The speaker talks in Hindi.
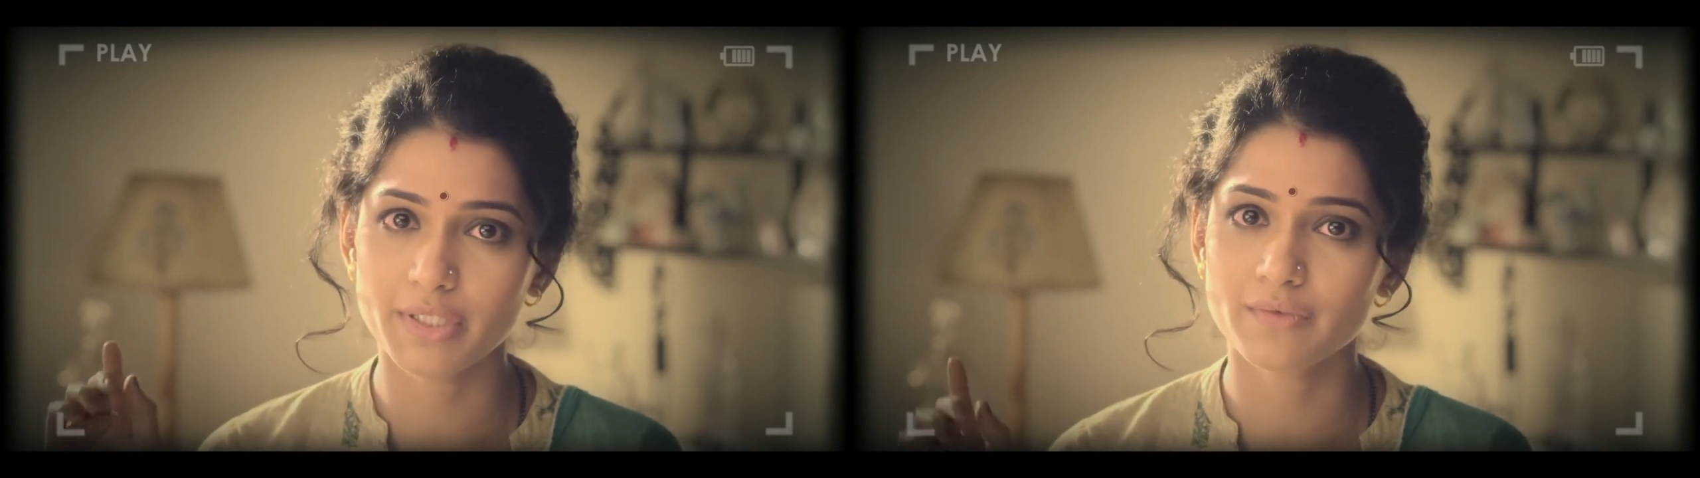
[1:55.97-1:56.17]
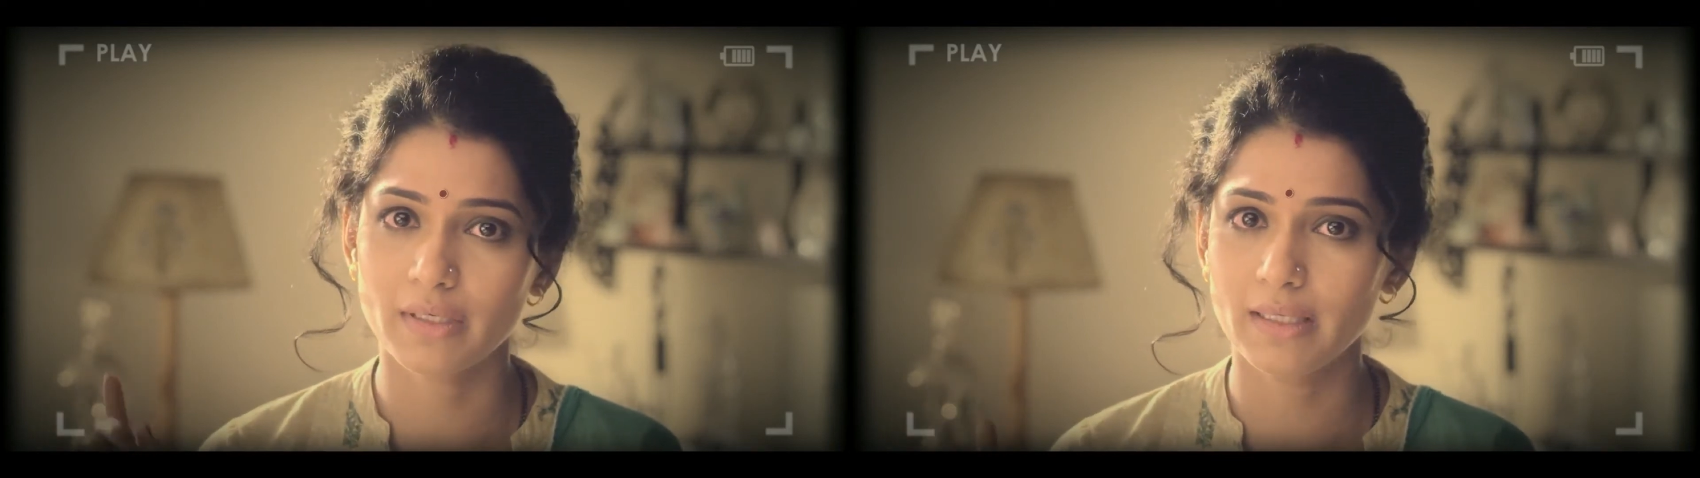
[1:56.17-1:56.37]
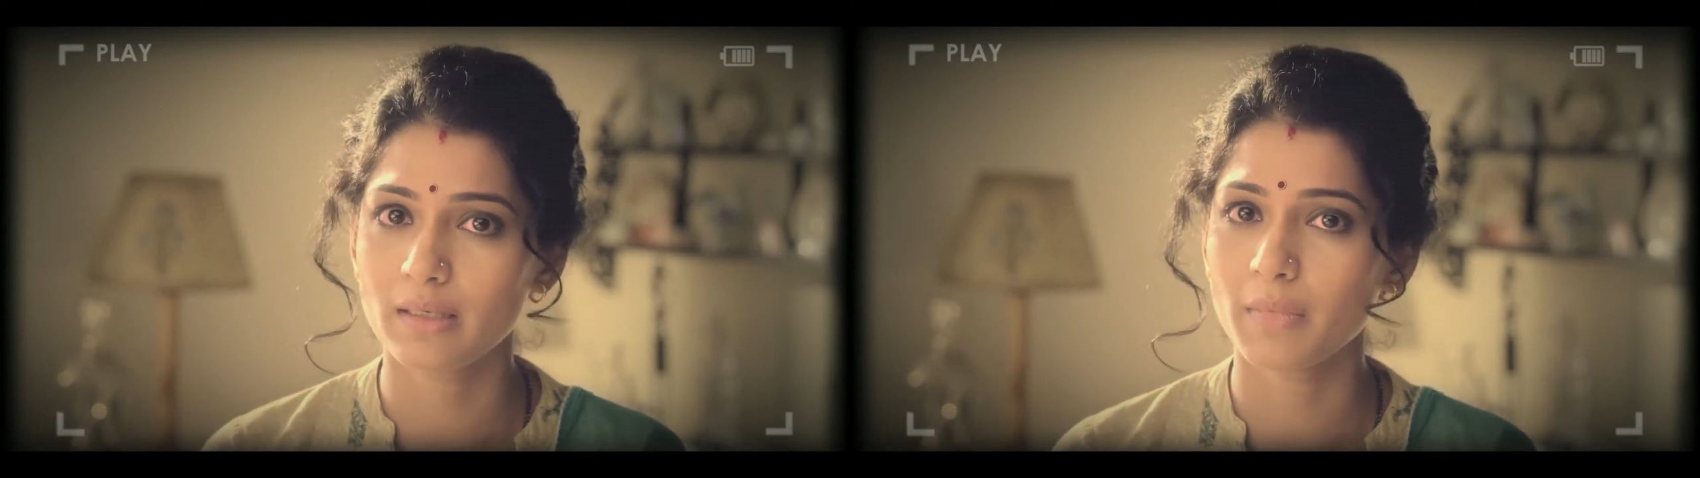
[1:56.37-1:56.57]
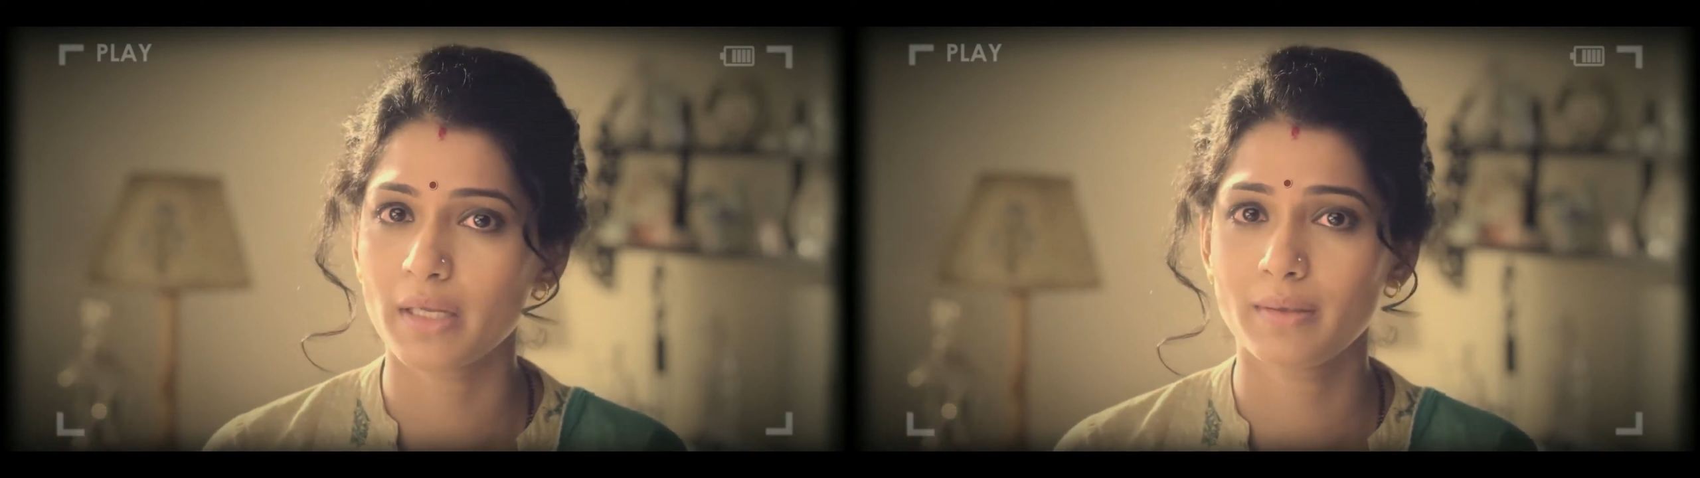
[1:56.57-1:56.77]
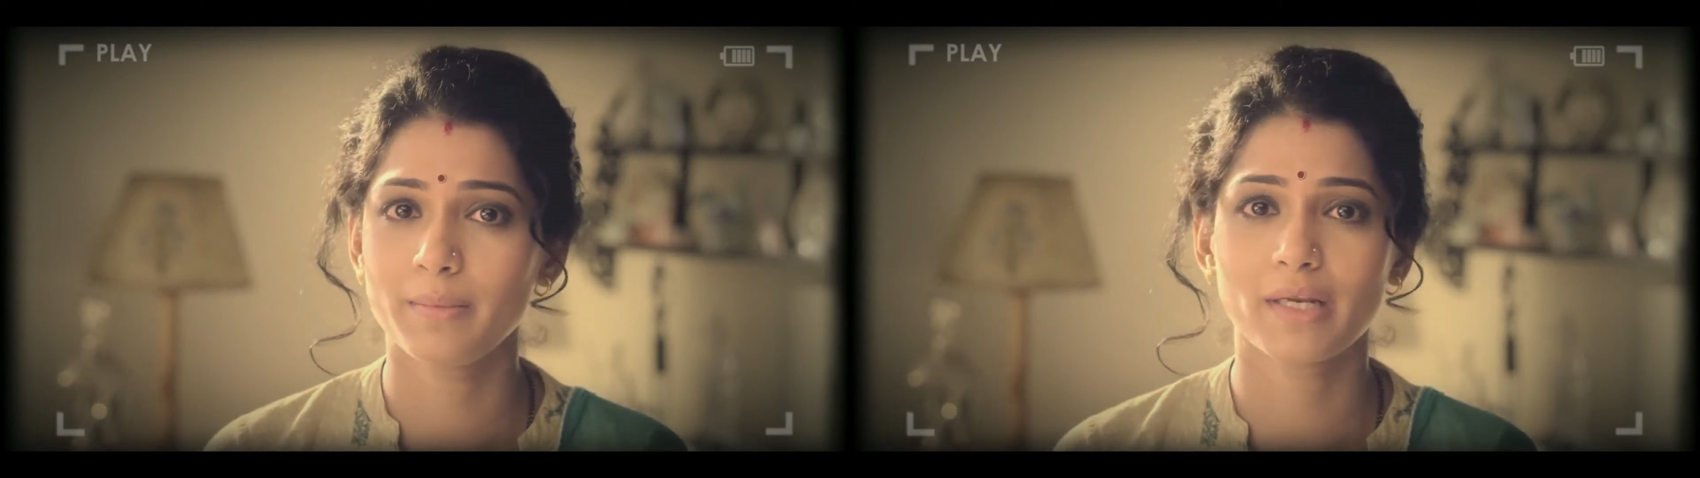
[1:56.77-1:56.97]
की बीच वाली
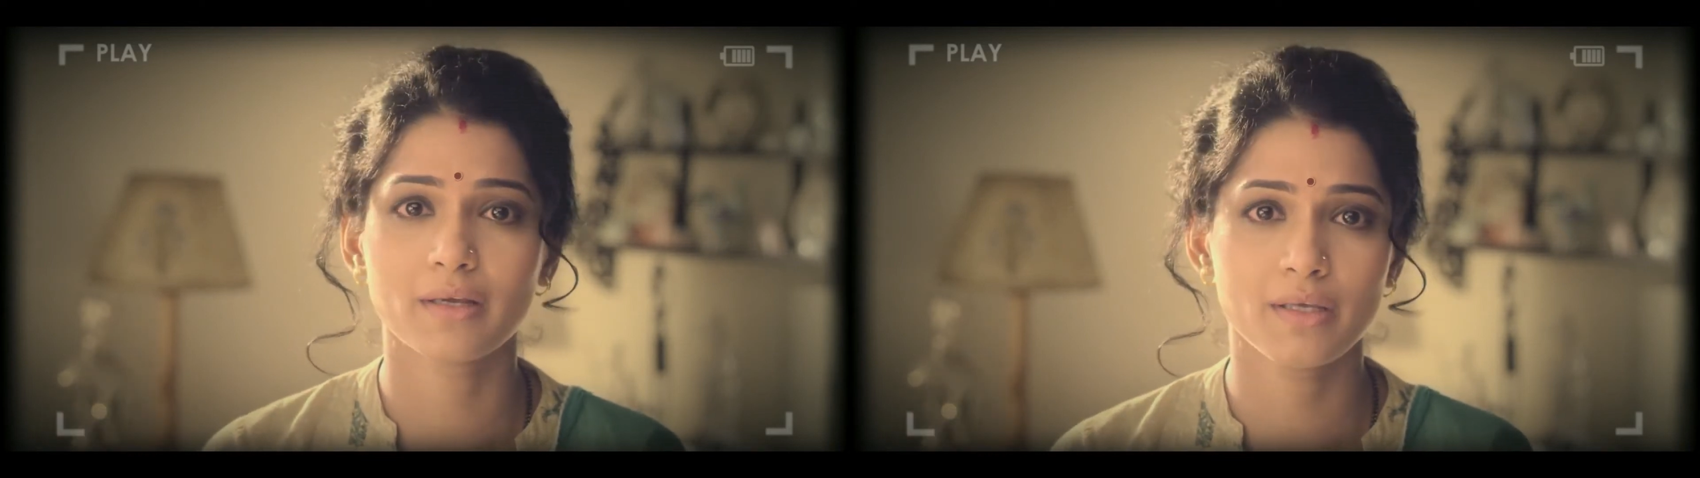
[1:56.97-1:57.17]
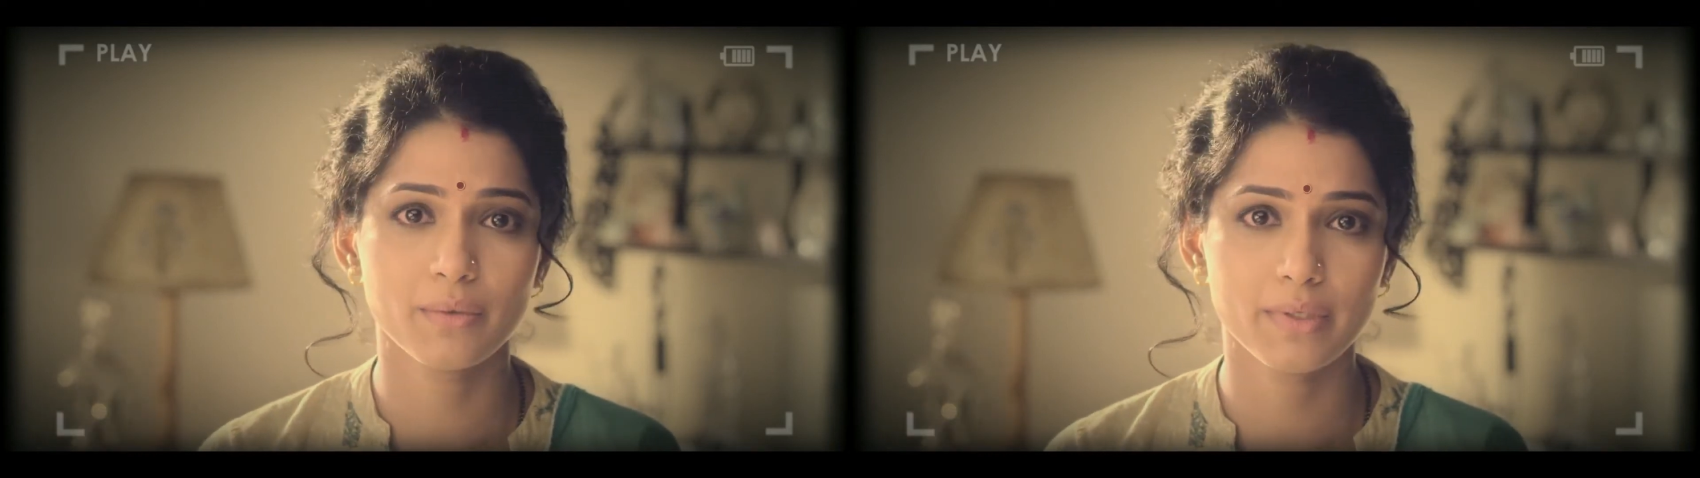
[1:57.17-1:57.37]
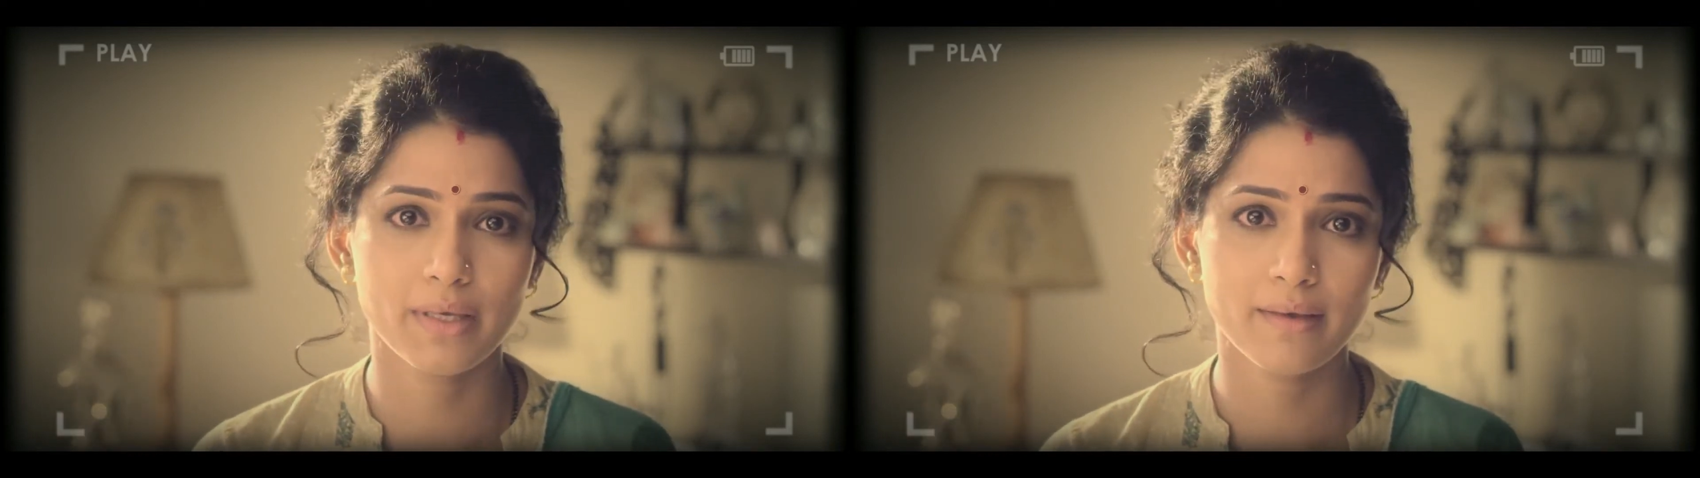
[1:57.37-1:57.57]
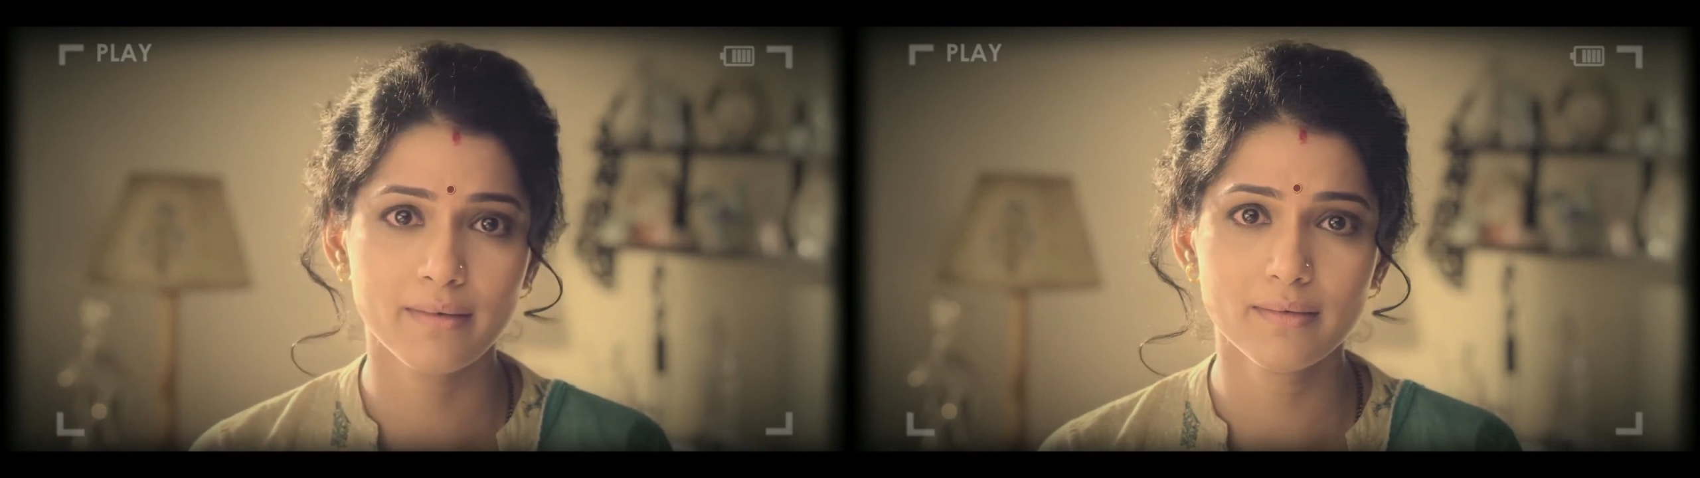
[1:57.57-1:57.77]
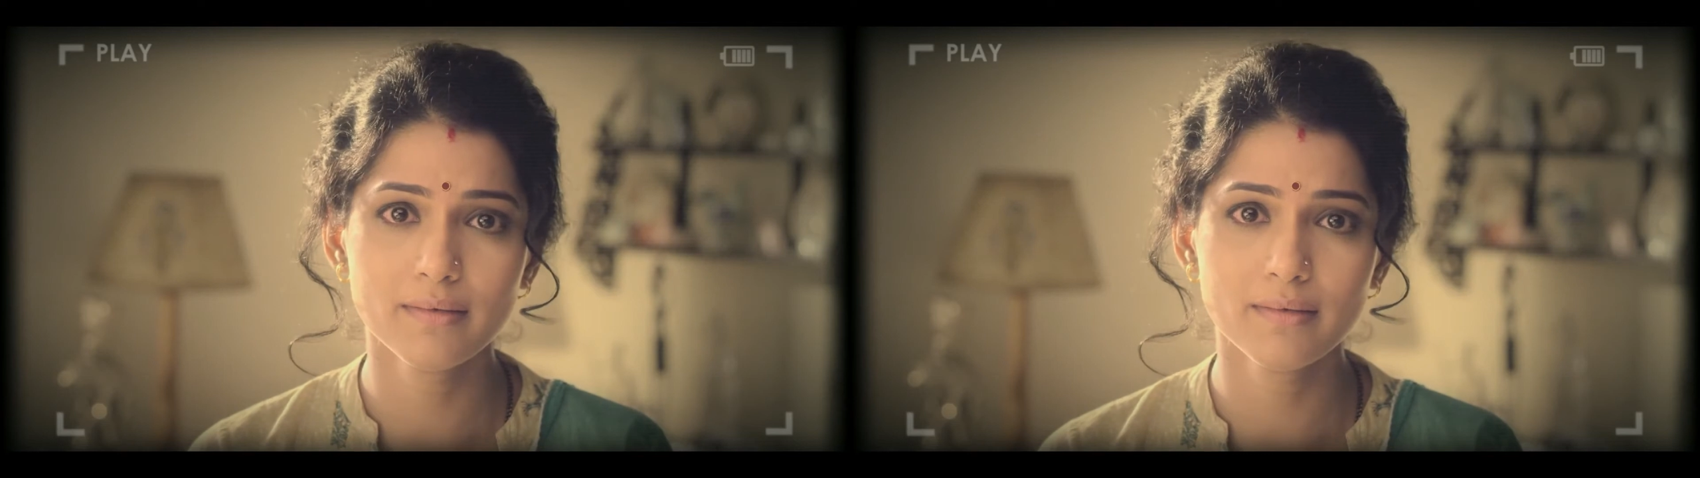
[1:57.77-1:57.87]
अलमारी में रखी हुई है